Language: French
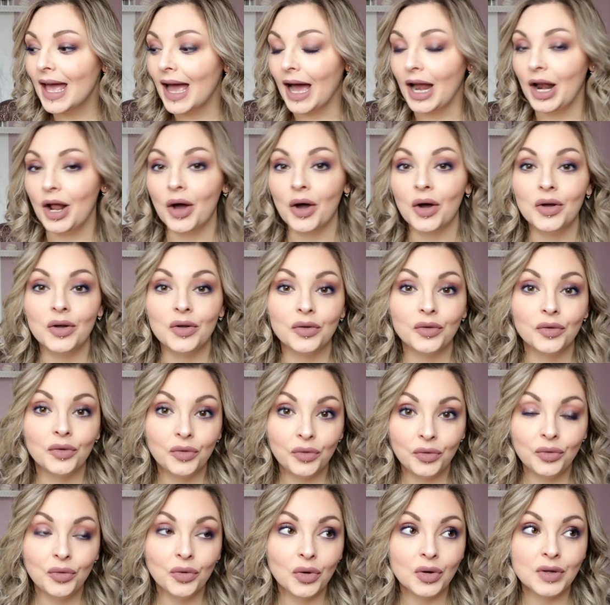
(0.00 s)
Alors,
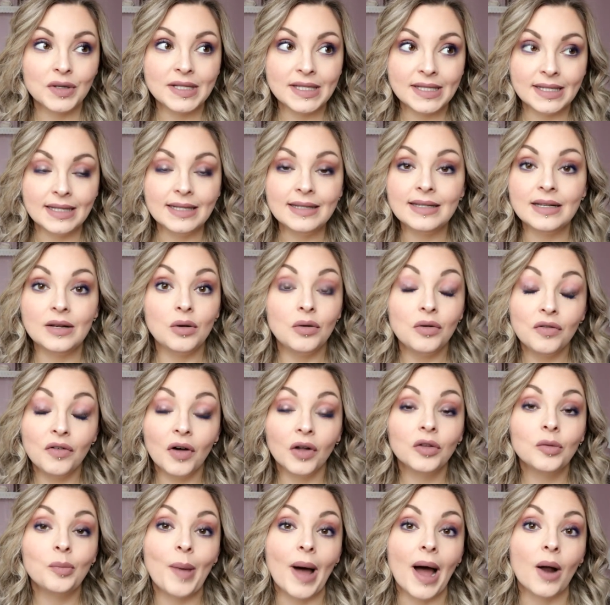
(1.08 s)
sur le site, ils le
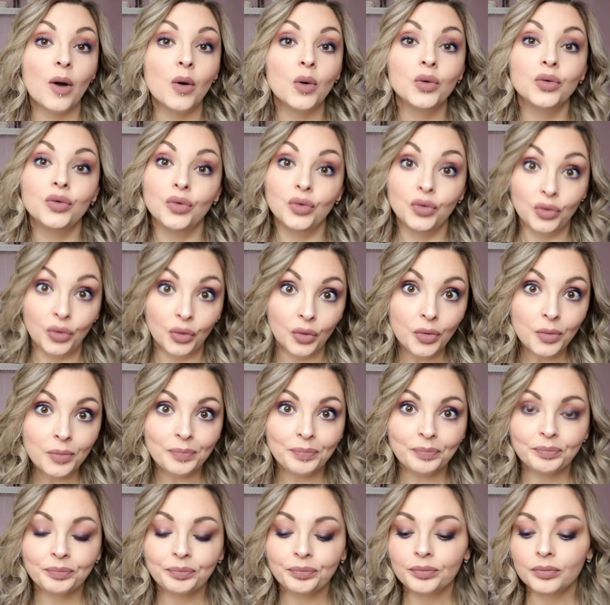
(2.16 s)
vendent par lot de deux.
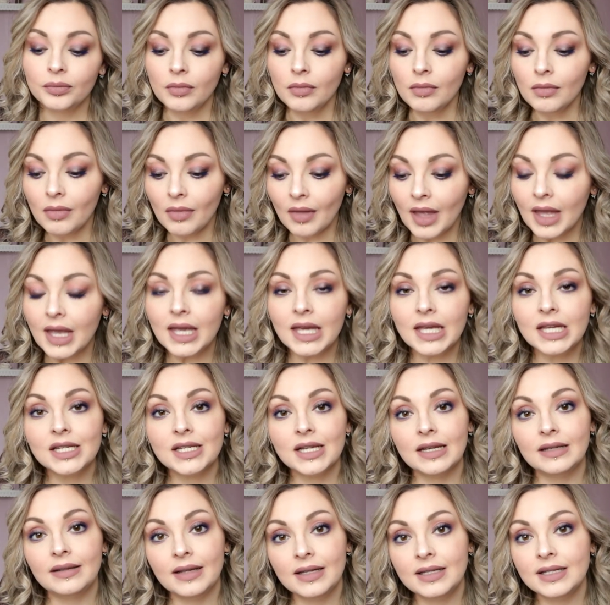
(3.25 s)
Et
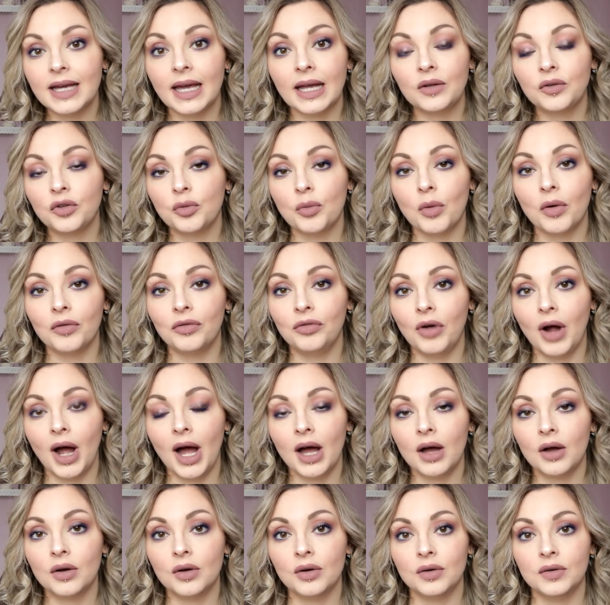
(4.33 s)
j'ai été directement
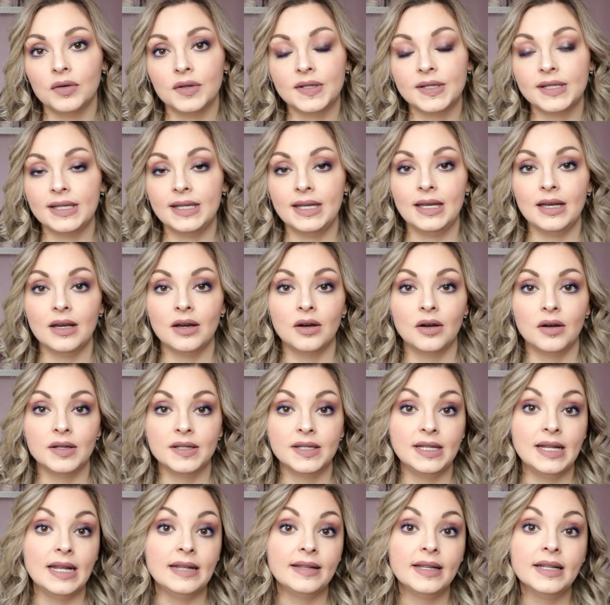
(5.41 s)
voir euh, euh,
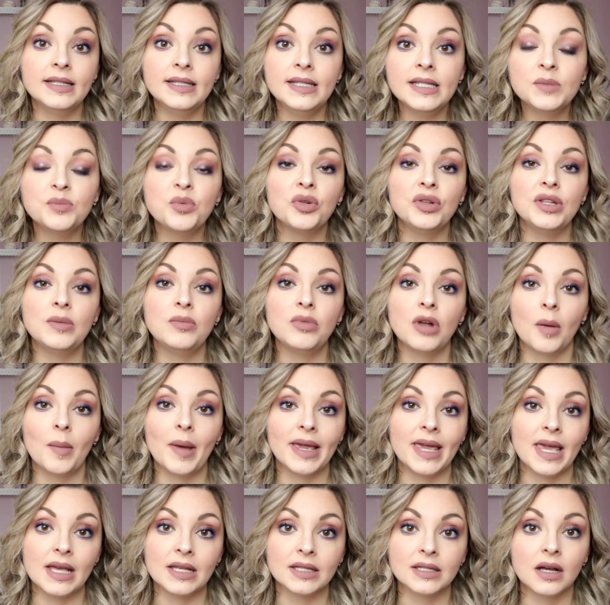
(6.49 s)
s'il était disponible en
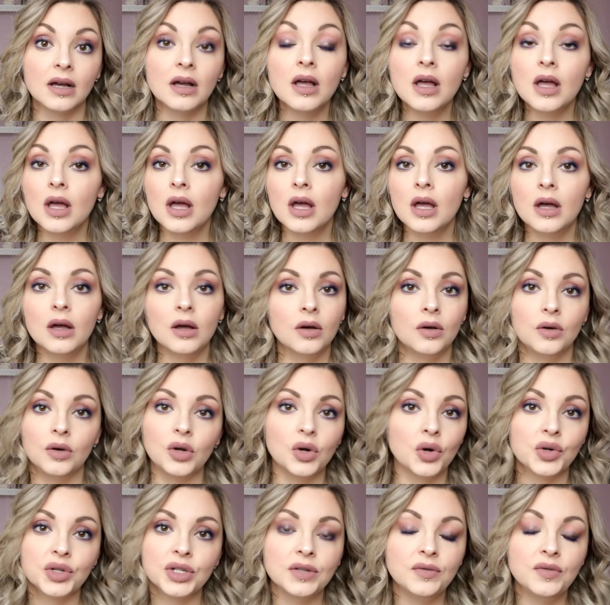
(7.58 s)
magasin. Euh,
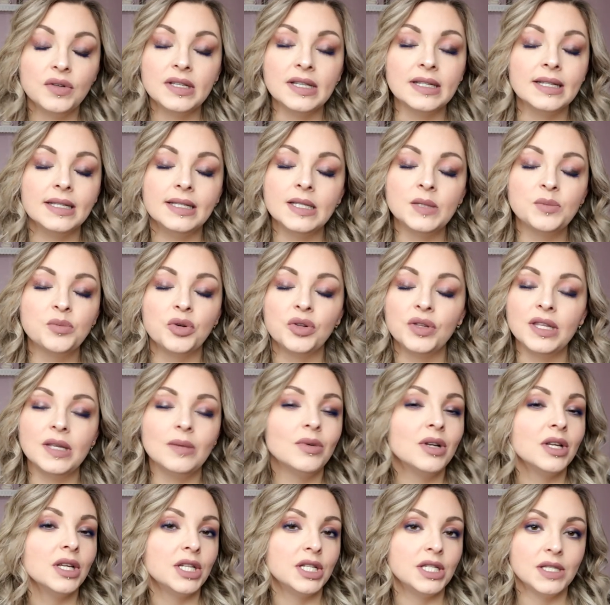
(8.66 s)
quand j'ai vu que c'était
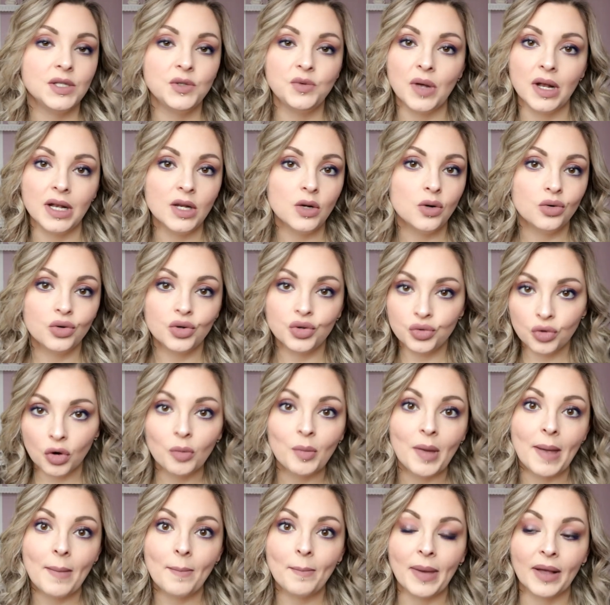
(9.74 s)
disponible, j'y suis allée le jour
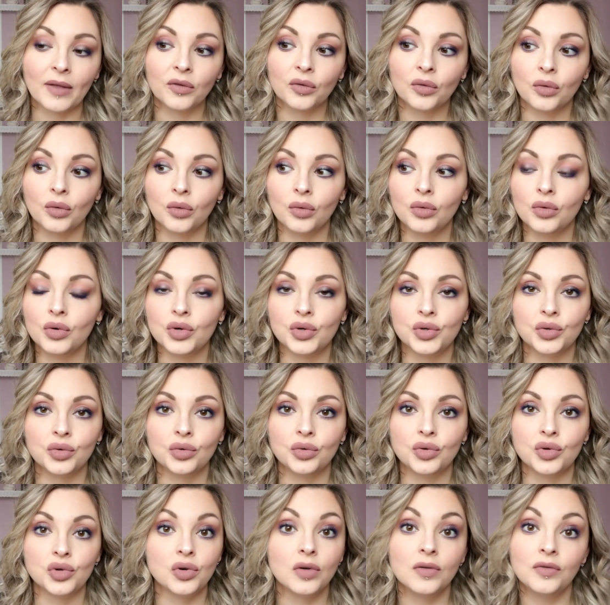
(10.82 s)
même parce que je,
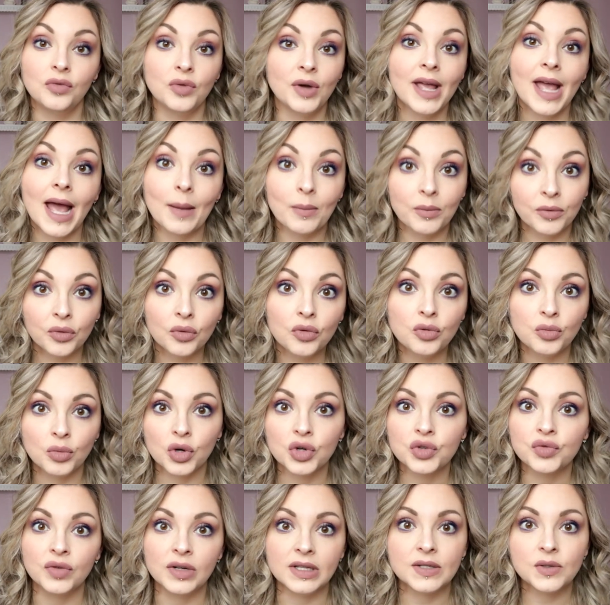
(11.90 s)
je le voulais
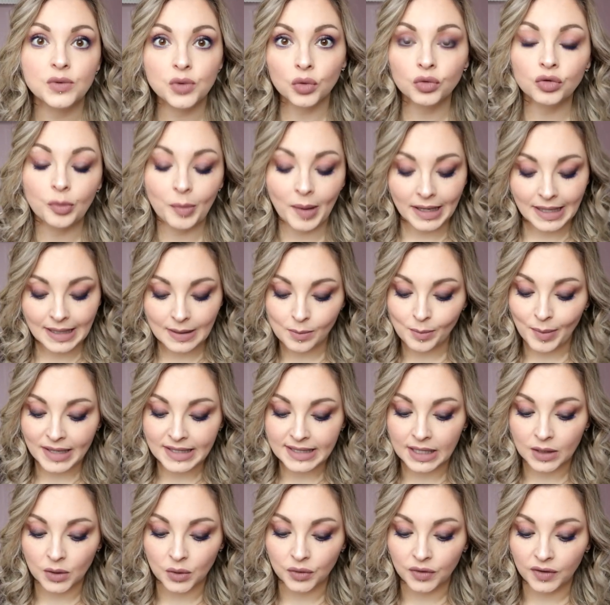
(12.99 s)
absolument. Je voulais surtout pas qu'il me
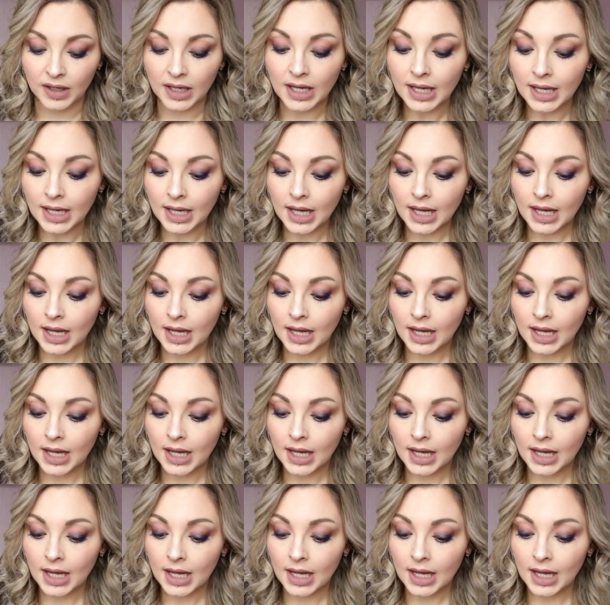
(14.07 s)
passe à côté.